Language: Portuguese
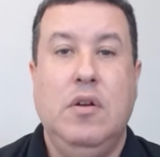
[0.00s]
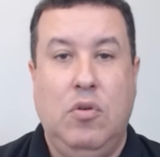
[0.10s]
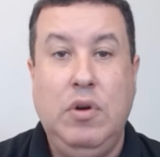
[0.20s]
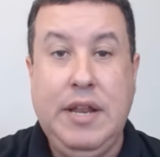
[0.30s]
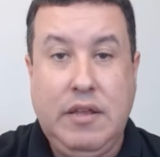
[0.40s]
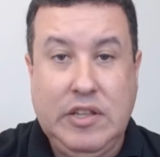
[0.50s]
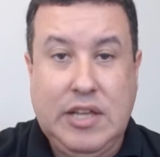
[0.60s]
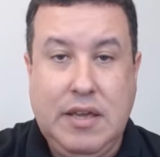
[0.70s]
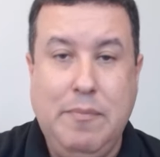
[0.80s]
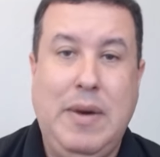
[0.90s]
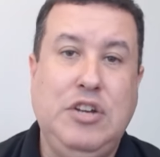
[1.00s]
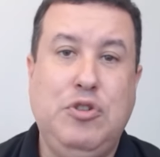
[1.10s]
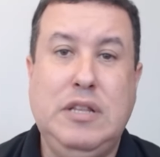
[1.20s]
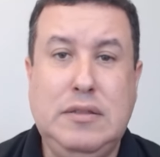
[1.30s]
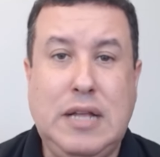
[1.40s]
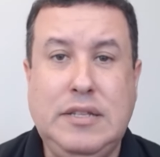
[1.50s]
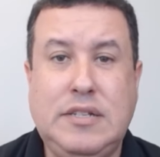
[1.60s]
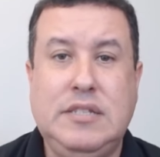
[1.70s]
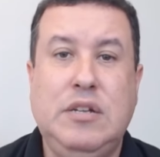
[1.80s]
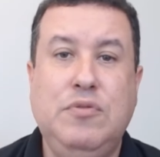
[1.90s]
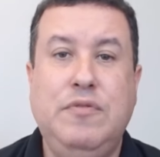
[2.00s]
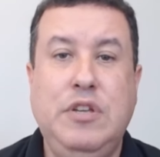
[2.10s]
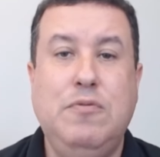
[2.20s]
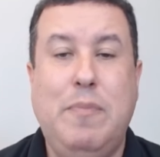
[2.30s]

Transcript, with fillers: o link vai estar aqui embaixo na, na descrição do vídeo.